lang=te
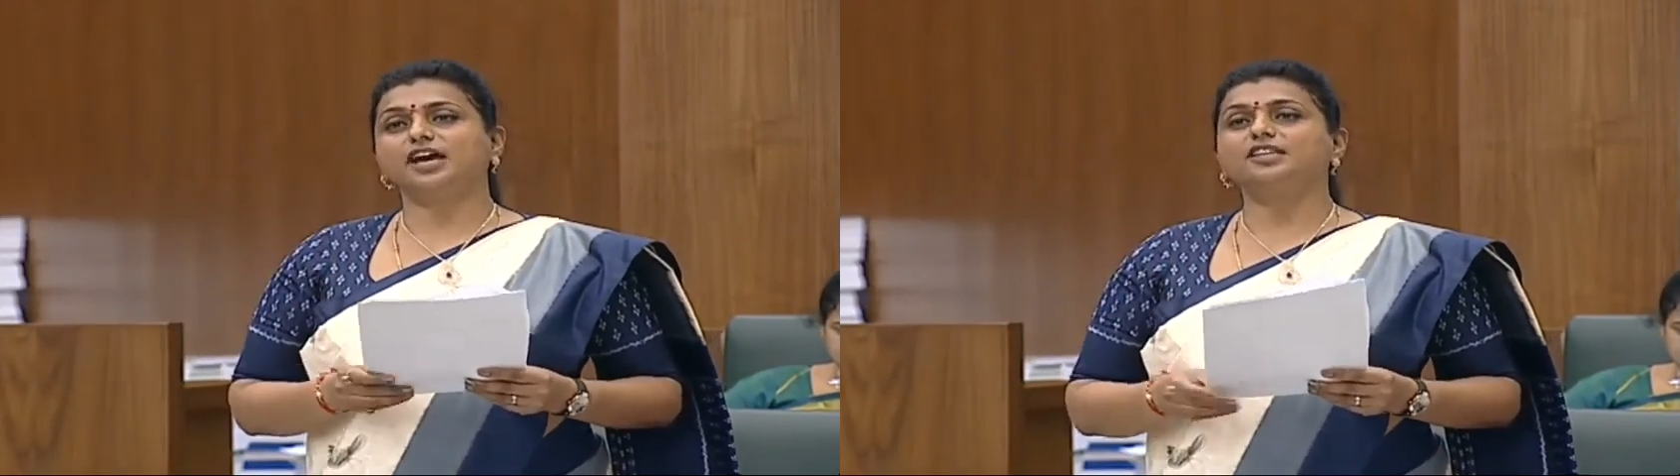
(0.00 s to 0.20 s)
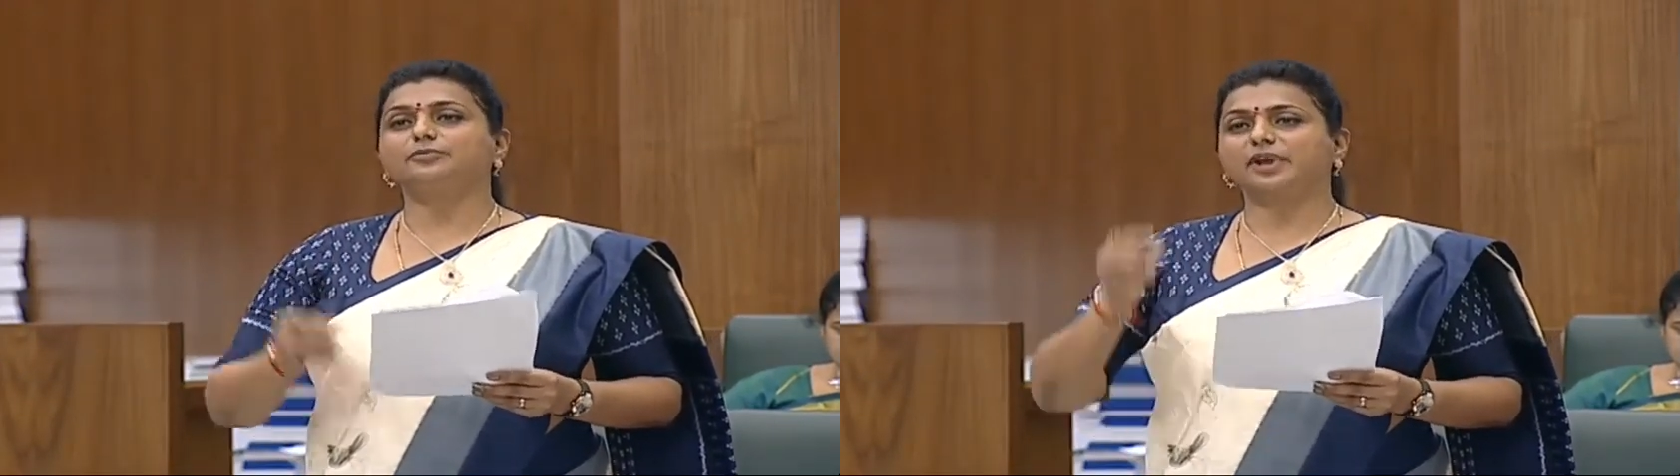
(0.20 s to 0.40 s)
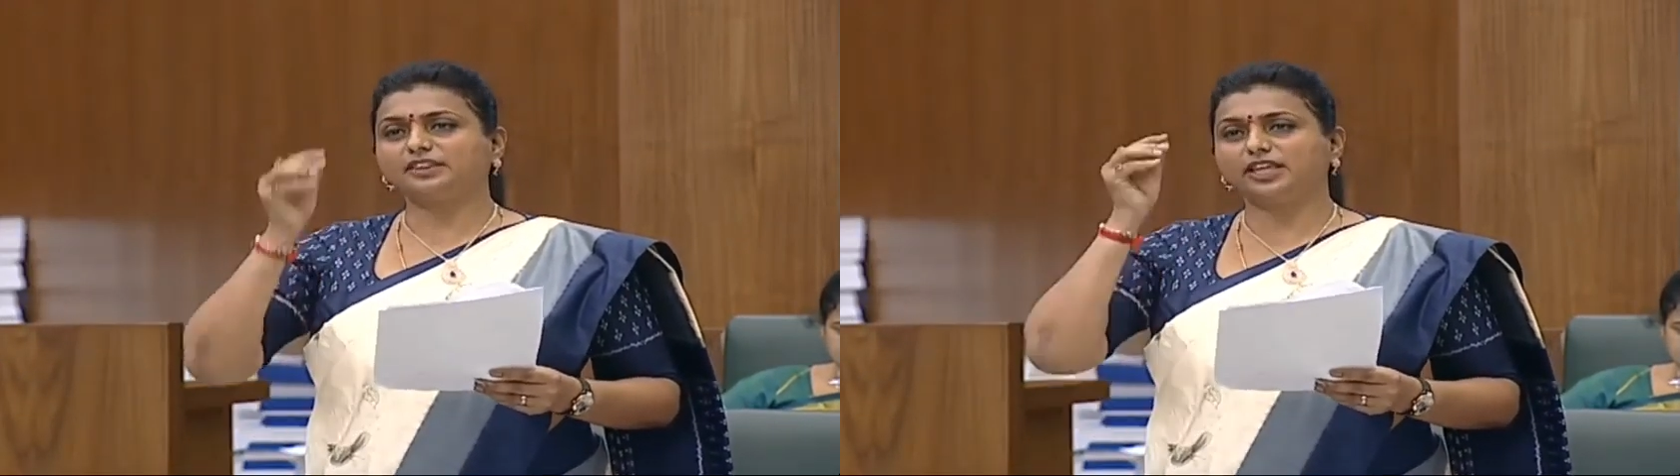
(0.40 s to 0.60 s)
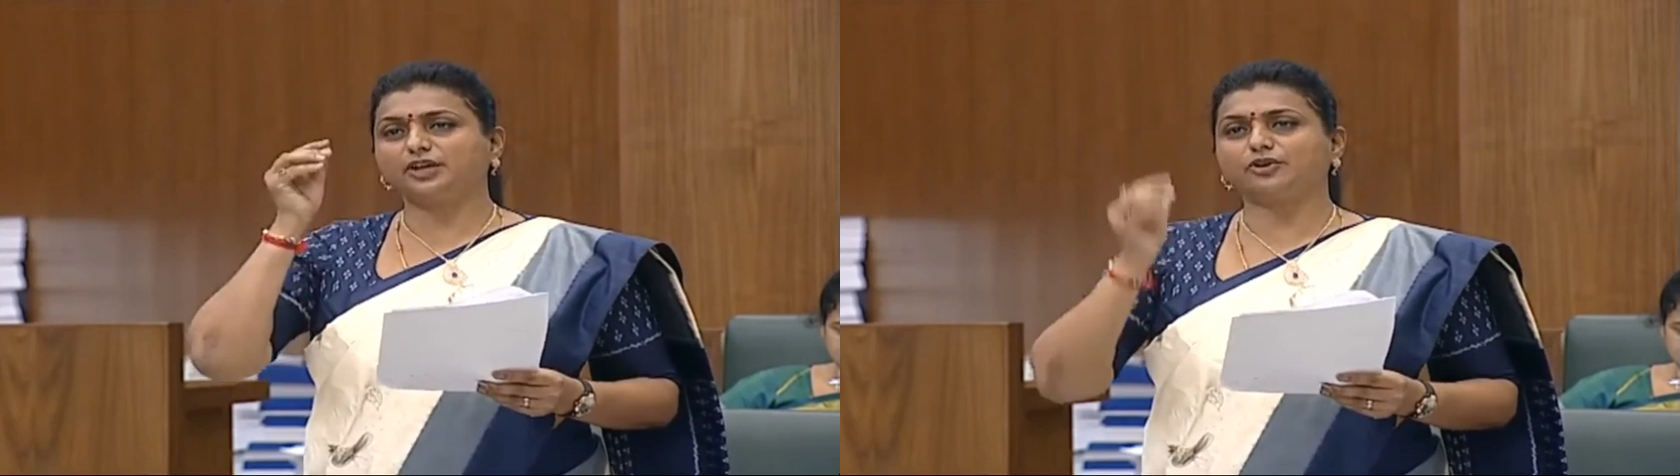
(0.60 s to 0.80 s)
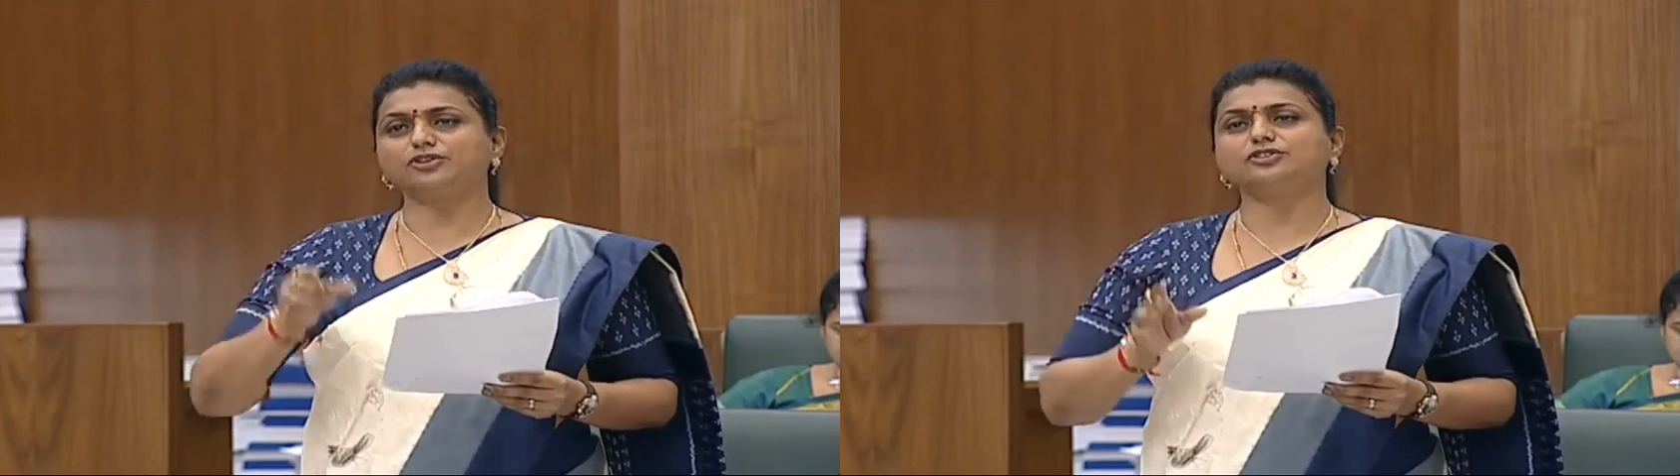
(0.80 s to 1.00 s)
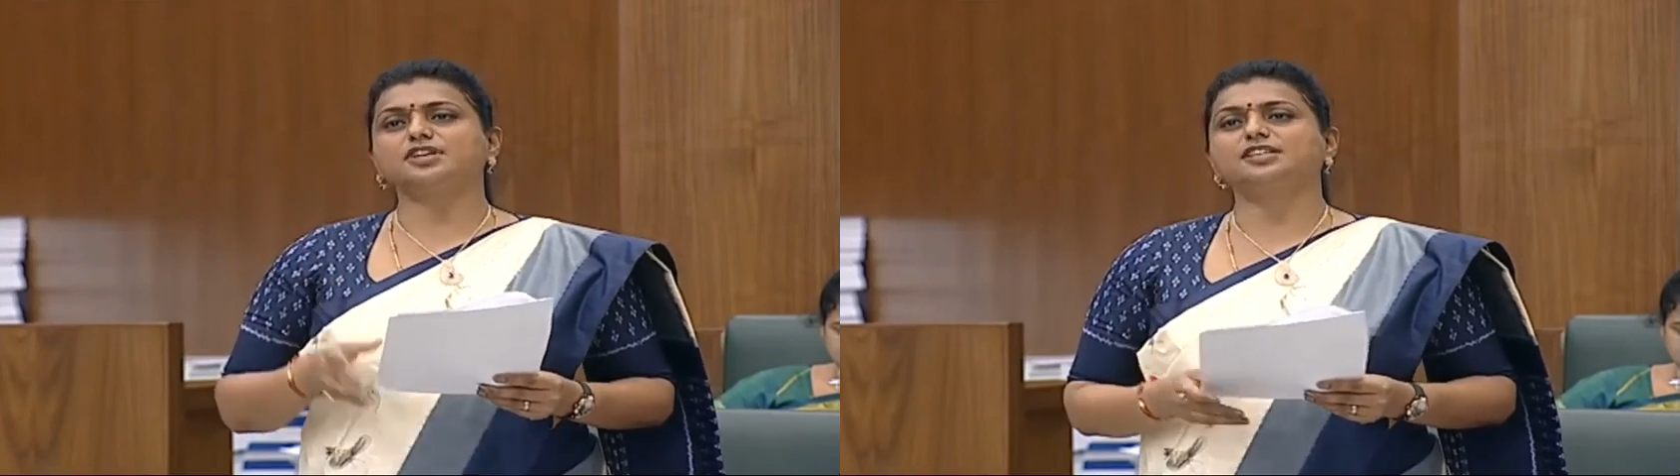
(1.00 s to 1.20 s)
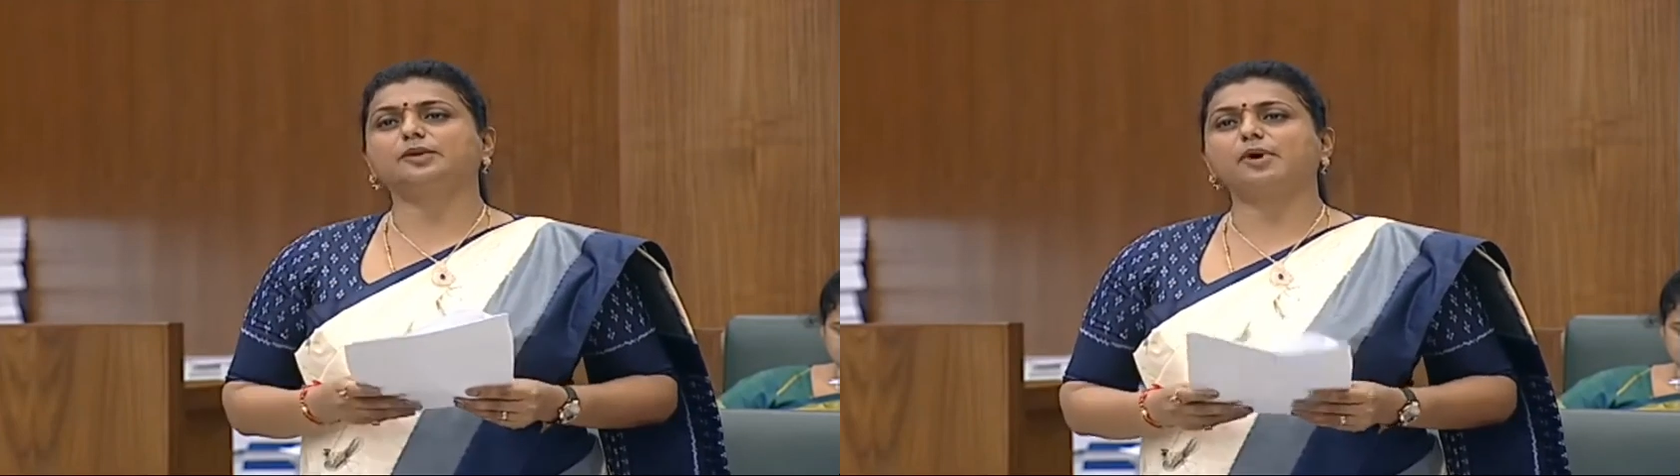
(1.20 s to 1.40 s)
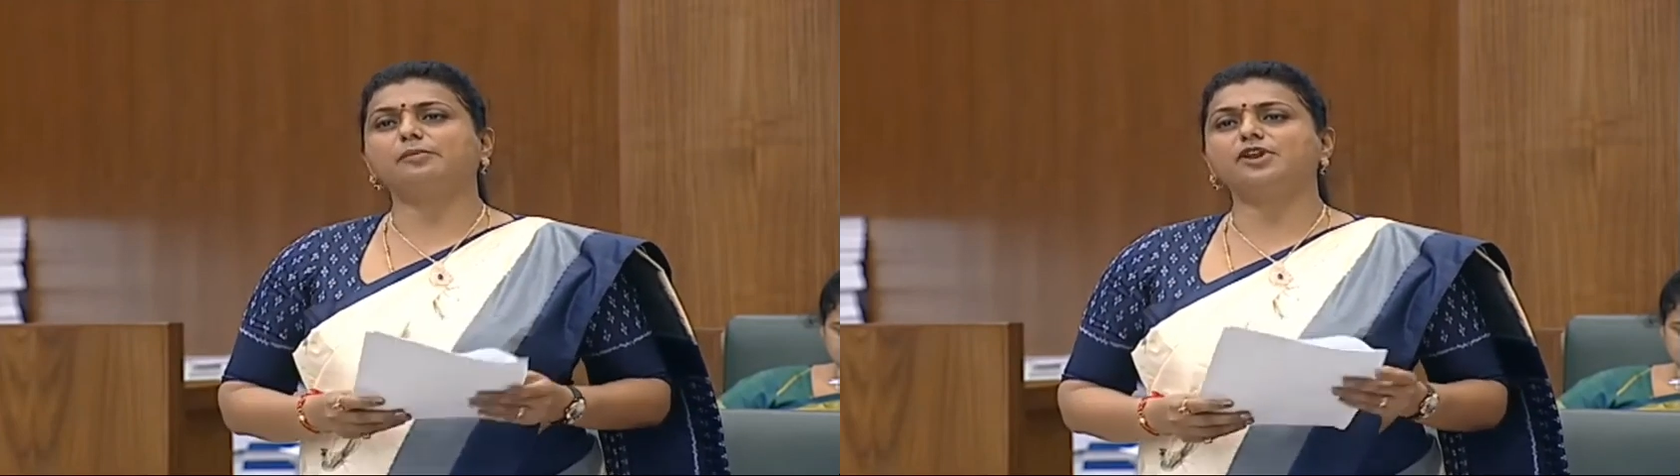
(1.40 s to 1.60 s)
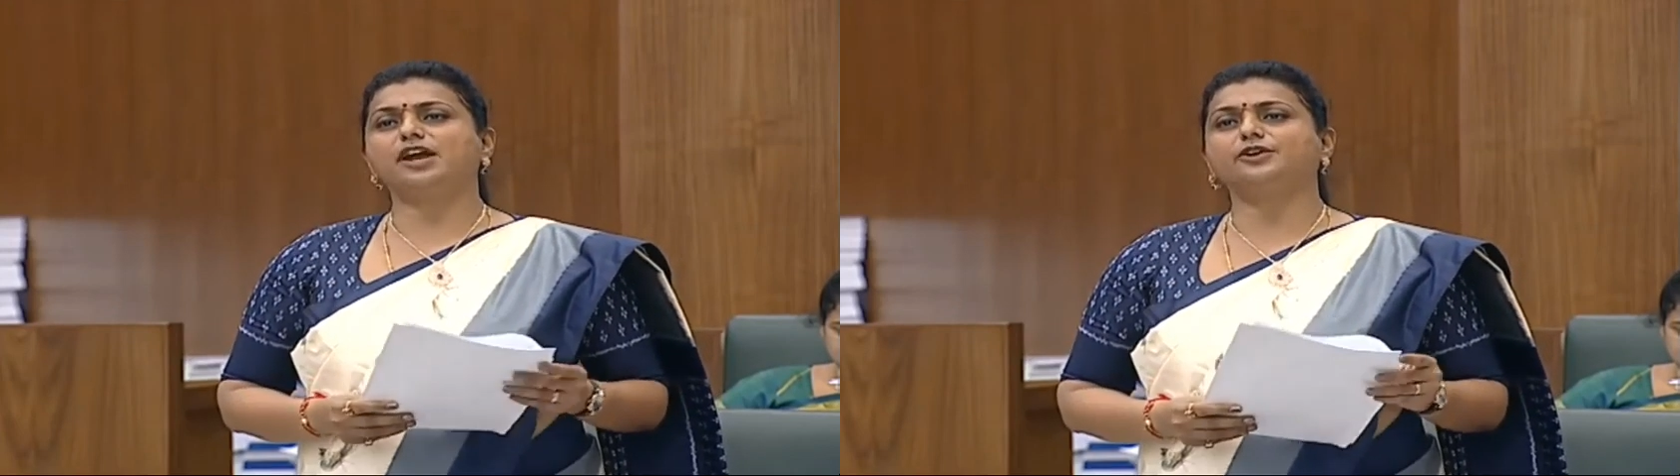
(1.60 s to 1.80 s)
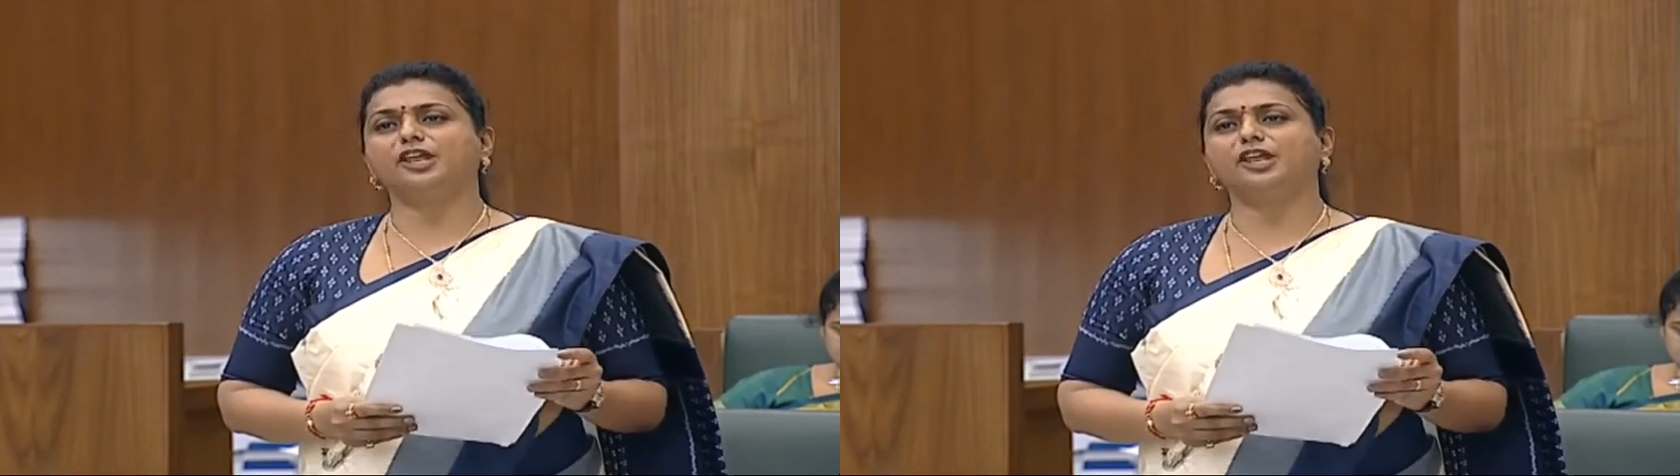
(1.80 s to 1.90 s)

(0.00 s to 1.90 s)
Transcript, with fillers: అది ప్రతిరోజు చంద్రబాబు నాయుడు